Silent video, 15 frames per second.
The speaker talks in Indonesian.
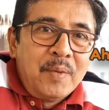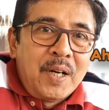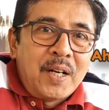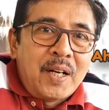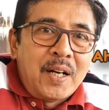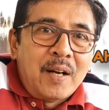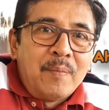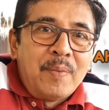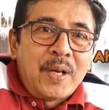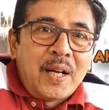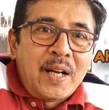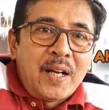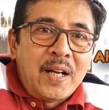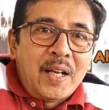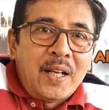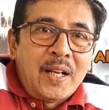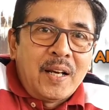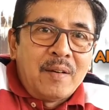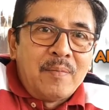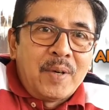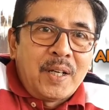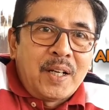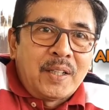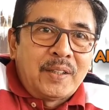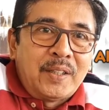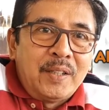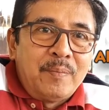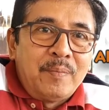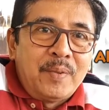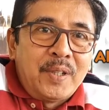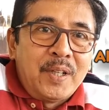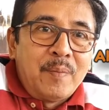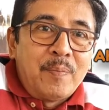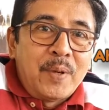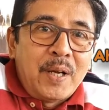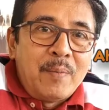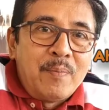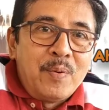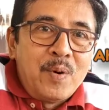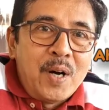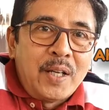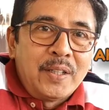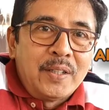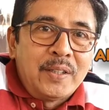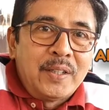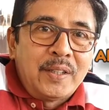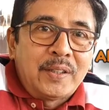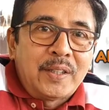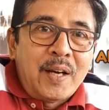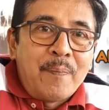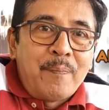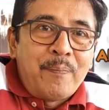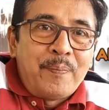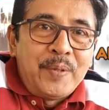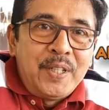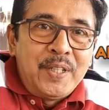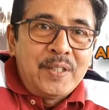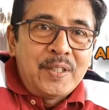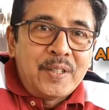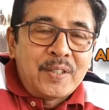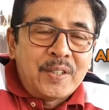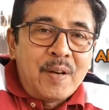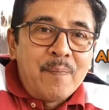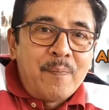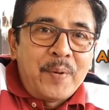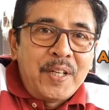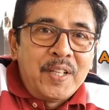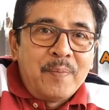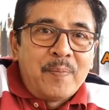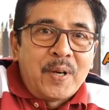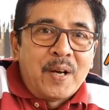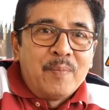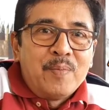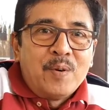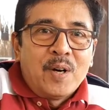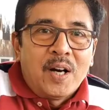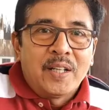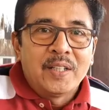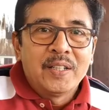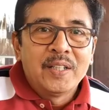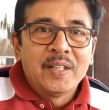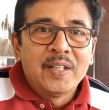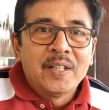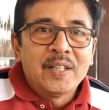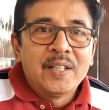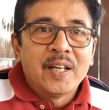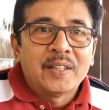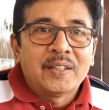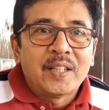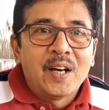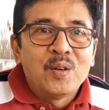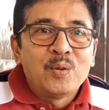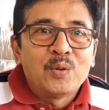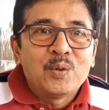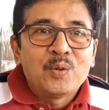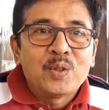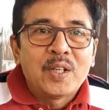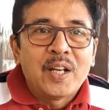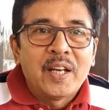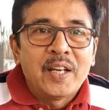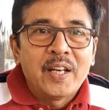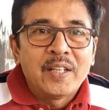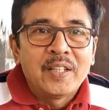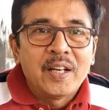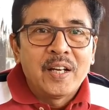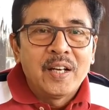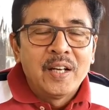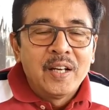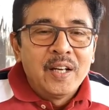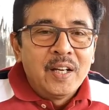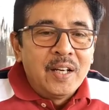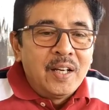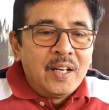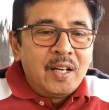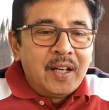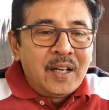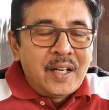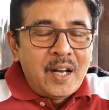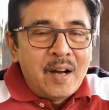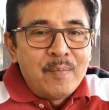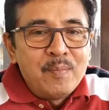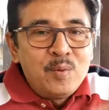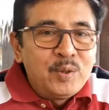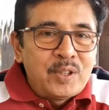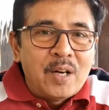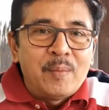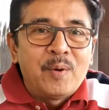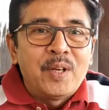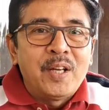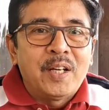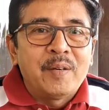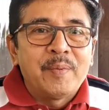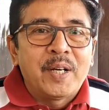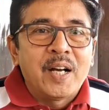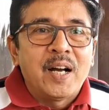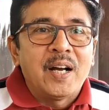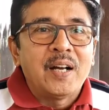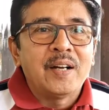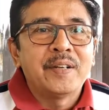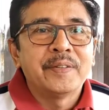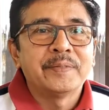Maka berangkatlah Mak Katib ke pelabuhan, tetapi sesampai di pelabuhan, datang utusan ayahnya. Kamu tak boleh ke Mekah.